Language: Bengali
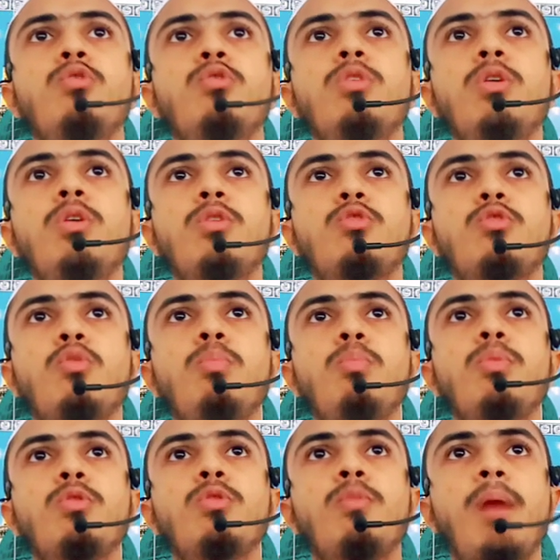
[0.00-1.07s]
শরীয়ত
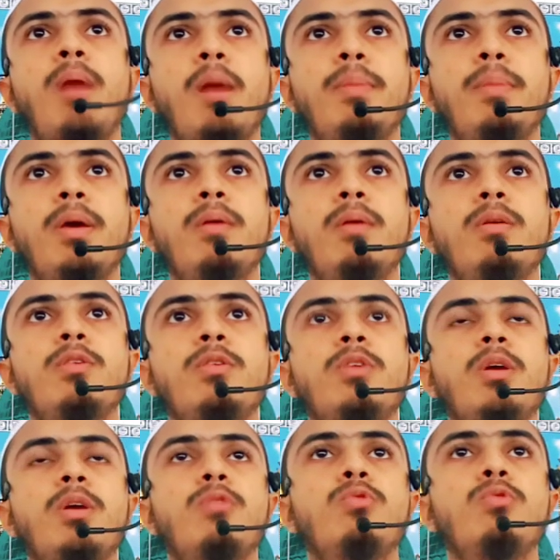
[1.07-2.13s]
সম্মতভাবে
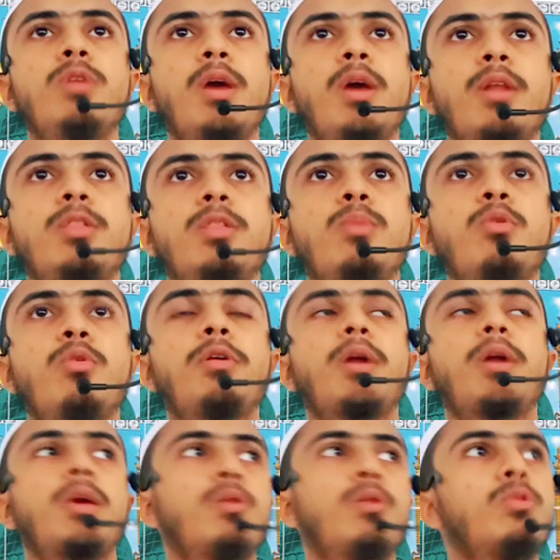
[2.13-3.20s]
সে দুনিয়ার
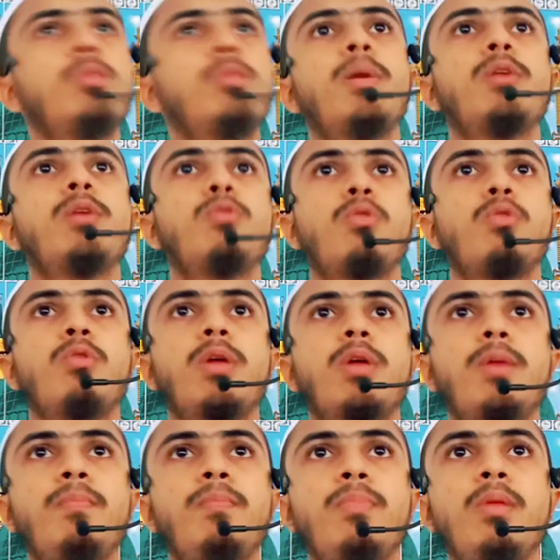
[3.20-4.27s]
জীবনটাকে অতিবাহিত
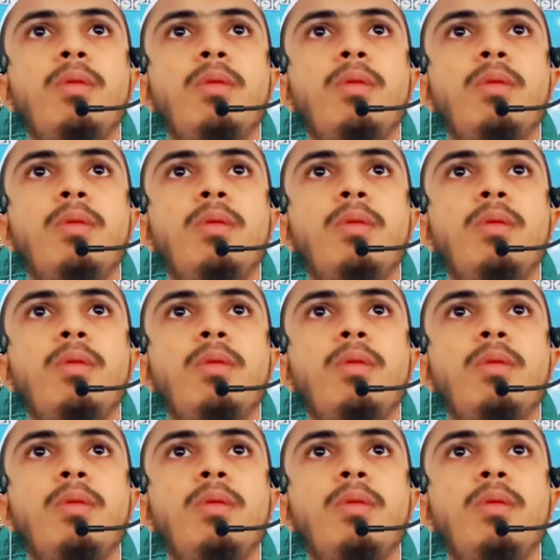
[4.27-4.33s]
করে